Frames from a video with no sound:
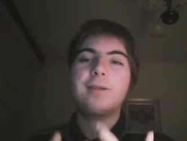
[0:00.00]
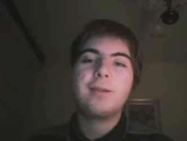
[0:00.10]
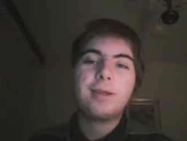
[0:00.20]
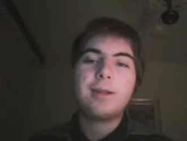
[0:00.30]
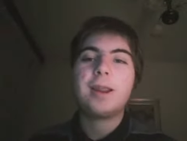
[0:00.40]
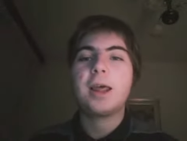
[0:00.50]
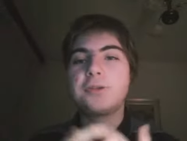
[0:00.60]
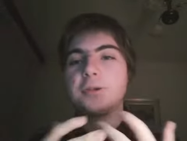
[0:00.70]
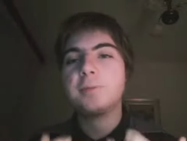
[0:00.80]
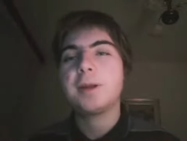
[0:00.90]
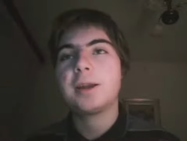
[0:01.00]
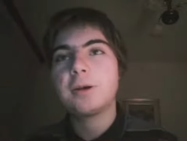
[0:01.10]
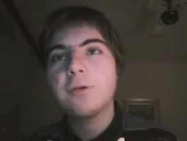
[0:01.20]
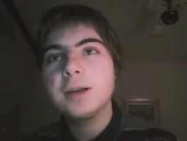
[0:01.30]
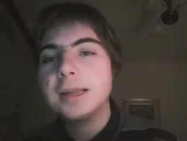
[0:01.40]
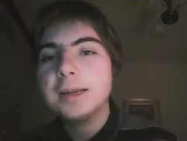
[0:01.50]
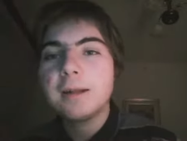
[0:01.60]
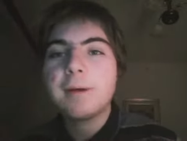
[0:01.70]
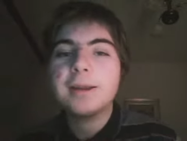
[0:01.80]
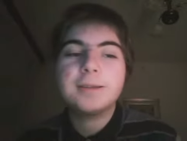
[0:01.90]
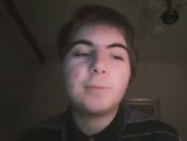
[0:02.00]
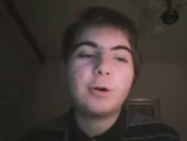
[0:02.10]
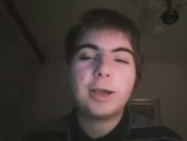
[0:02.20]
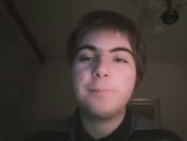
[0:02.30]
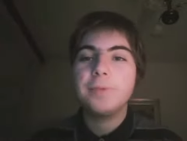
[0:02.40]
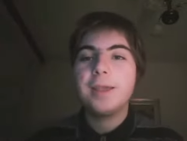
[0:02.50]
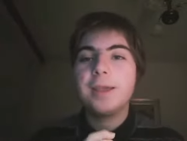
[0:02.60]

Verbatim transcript: eh, la Lazio è gemellata con l'Inter ma diciamo che